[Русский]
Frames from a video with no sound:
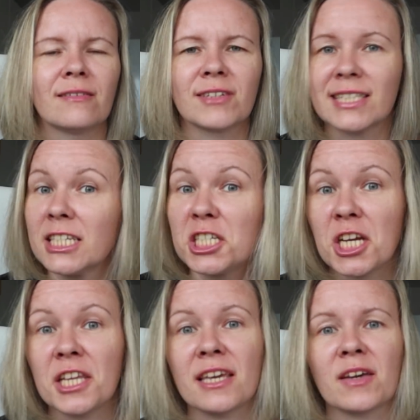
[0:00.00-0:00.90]

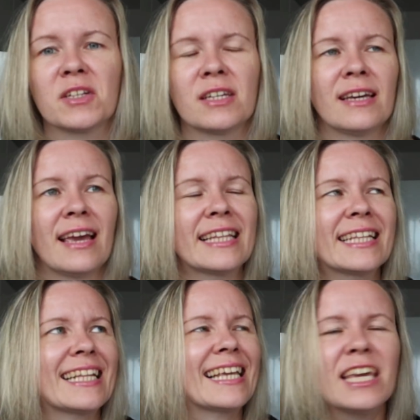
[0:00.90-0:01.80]
восхищения. Это
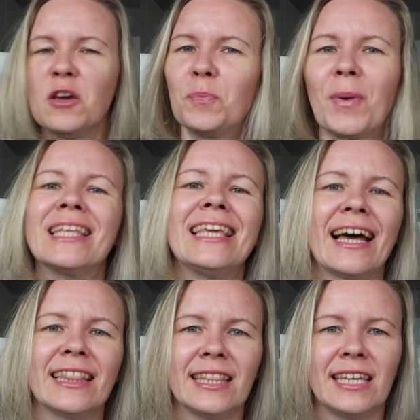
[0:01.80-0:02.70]
такие
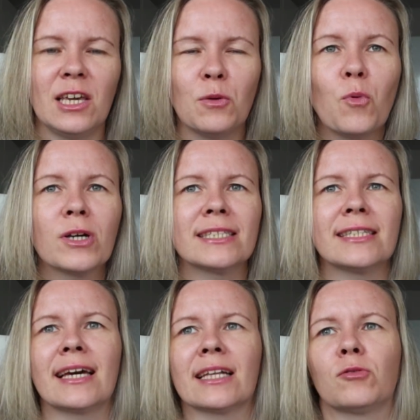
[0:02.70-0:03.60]
понятные
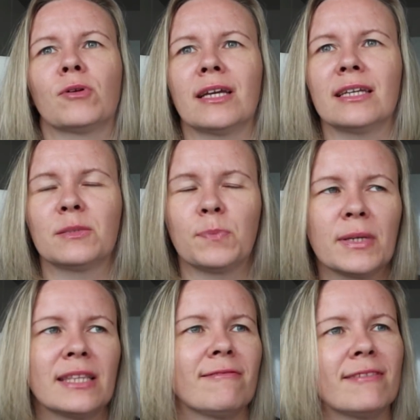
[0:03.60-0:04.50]
эмоции, которые
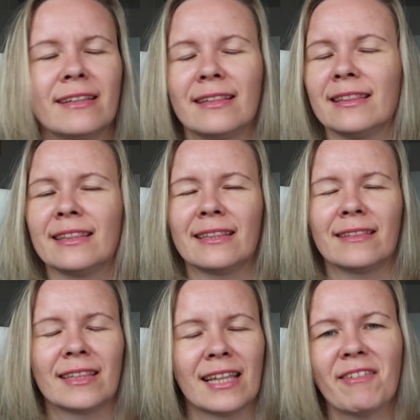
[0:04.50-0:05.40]
испытывал,
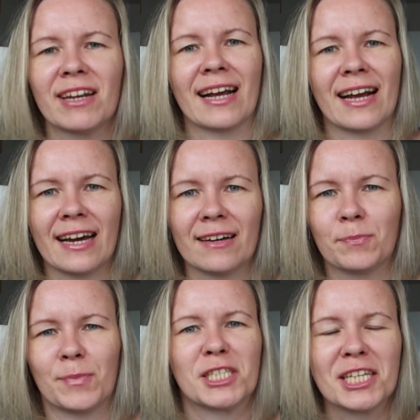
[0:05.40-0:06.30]
наверное,
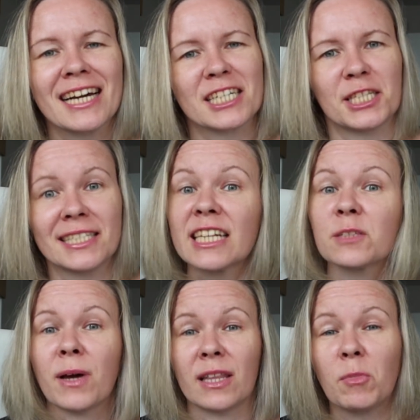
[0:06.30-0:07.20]
почти каждый из
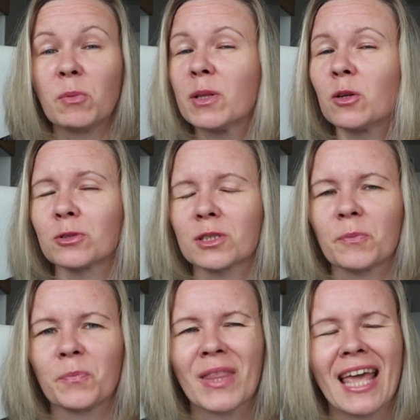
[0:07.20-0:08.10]
нас, когда был
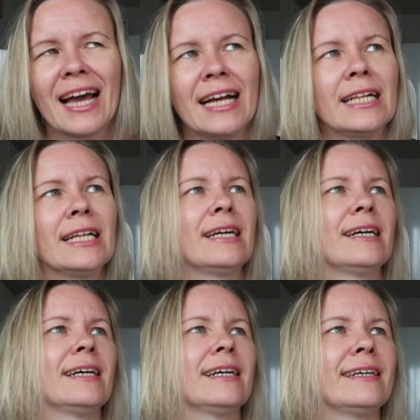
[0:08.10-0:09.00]
подростком.
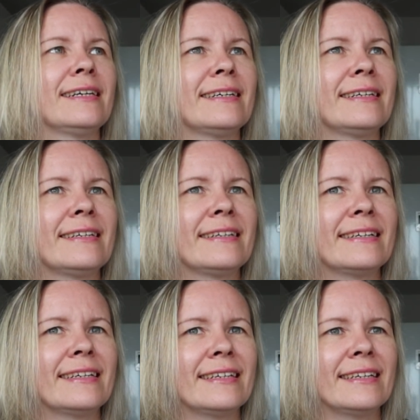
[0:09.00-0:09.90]

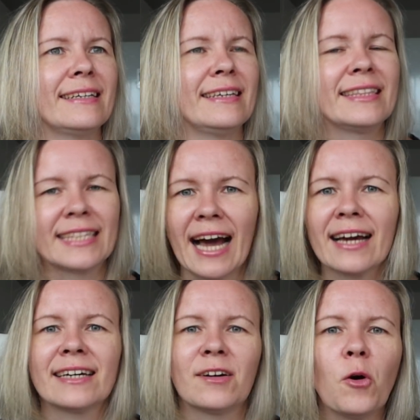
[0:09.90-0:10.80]
А, и
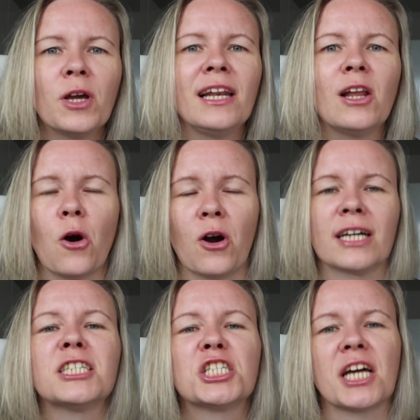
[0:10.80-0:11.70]
такой
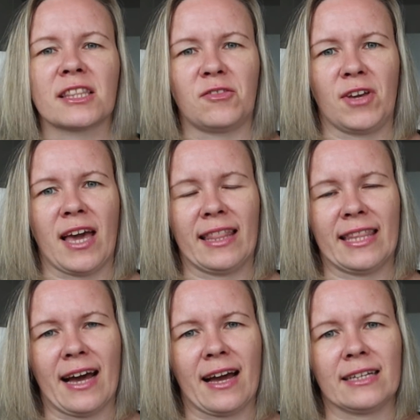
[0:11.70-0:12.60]
легкой жертвой
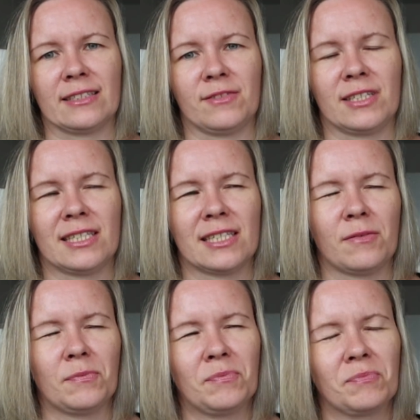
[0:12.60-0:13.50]
она оказывается –
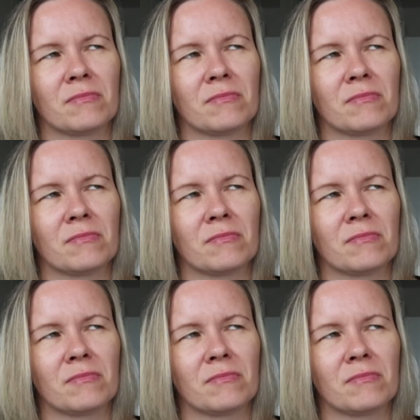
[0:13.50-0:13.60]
